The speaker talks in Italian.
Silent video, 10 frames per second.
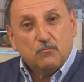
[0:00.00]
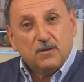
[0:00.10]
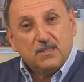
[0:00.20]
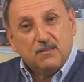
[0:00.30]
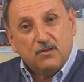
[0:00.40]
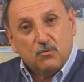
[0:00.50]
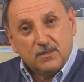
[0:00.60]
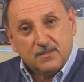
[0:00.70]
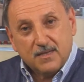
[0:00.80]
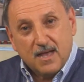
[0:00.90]
operativo in
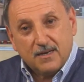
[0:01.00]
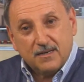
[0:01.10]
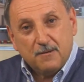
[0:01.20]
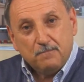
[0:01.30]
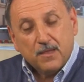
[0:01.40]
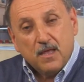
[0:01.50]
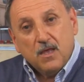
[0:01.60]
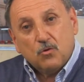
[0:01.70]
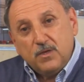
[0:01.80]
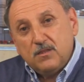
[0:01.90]
questi anni.
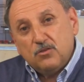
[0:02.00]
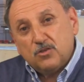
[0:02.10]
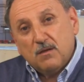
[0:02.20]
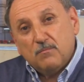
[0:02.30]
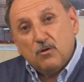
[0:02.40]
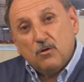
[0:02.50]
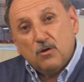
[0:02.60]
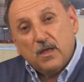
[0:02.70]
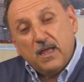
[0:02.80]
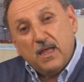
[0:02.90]
Quindi diciamo,
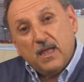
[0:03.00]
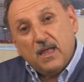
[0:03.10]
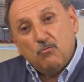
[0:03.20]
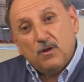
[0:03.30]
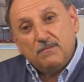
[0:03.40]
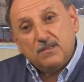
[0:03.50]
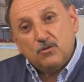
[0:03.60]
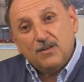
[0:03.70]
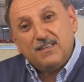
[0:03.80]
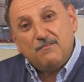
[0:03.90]
è una
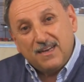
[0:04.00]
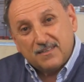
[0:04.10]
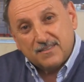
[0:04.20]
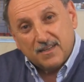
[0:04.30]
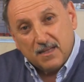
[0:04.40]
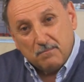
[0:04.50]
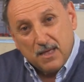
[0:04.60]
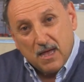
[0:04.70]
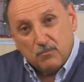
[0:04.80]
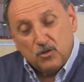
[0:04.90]
visione diversa che
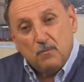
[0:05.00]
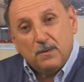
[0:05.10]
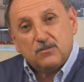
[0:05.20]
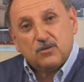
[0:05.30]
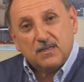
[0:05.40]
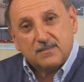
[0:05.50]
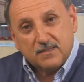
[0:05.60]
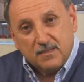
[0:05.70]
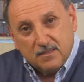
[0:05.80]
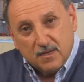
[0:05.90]
abbiamo. Io penso che il
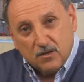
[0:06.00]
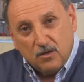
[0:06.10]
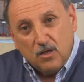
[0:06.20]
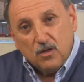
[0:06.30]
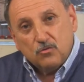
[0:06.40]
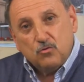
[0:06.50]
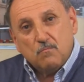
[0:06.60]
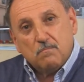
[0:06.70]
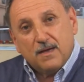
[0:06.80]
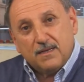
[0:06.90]
sindaco di
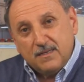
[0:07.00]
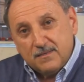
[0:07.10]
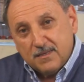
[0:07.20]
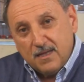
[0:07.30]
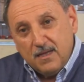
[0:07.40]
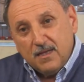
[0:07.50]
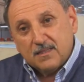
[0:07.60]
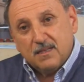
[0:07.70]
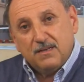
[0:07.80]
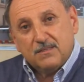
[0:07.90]
un paese
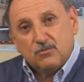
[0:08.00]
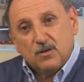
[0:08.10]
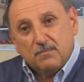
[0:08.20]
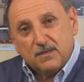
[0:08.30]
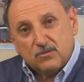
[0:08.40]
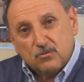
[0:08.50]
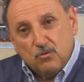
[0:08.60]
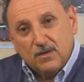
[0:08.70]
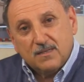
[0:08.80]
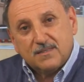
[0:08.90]
deve essere una
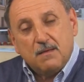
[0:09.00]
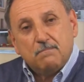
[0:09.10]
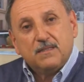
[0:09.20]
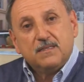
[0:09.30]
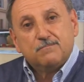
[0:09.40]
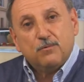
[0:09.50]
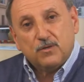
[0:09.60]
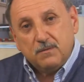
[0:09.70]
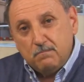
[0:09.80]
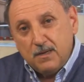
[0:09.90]
persona sempre
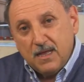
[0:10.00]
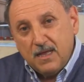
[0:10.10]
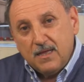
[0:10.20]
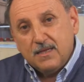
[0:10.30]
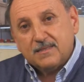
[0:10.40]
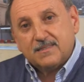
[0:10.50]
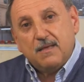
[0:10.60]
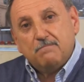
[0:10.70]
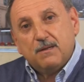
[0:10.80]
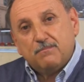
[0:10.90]
disponibile,
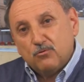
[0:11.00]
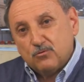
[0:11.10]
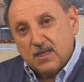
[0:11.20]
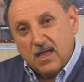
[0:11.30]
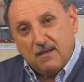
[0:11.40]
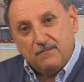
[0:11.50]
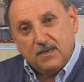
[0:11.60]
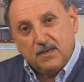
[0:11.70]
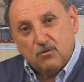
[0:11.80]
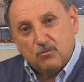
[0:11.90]
sempre pronta a
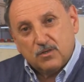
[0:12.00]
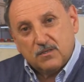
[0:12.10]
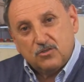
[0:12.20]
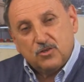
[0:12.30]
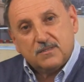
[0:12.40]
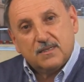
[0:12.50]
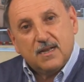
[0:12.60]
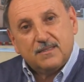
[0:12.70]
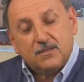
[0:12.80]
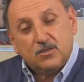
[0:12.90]
venire incontro alle esigenze
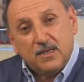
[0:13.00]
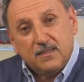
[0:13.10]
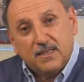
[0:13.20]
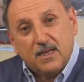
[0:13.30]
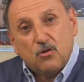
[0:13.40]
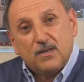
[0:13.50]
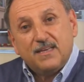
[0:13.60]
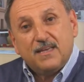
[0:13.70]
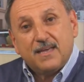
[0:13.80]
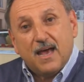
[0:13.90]
della gente e con le
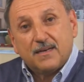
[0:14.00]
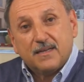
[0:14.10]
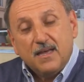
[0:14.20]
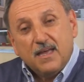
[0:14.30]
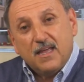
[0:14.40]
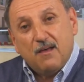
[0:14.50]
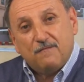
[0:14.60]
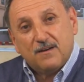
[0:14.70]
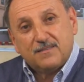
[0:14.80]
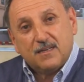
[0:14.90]
idee chiare e a
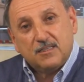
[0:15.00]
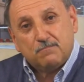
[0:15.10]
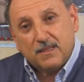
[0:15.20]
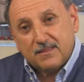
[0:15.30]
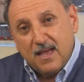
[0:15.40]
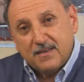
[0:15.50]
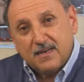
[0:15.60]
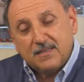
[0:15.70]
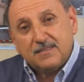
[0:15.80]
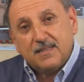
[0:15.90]
farsi rispettare
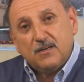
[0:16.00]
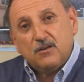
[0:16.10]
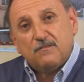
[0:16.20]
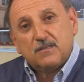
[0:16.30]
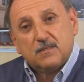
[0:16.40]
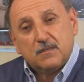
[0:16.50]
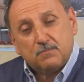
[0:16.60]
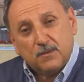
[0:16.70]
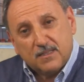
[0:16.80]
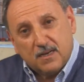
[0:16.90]
all'esterno e farsi
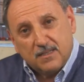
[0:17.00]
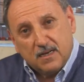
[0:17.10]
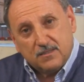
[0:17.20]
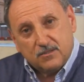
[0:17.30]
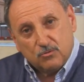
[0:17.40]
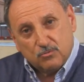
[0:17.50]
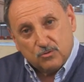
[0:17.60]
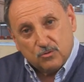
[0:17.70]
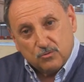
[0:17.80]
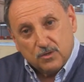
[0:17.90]
rispettare dalle
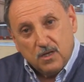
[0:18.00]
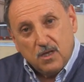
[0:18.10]
istituzioni.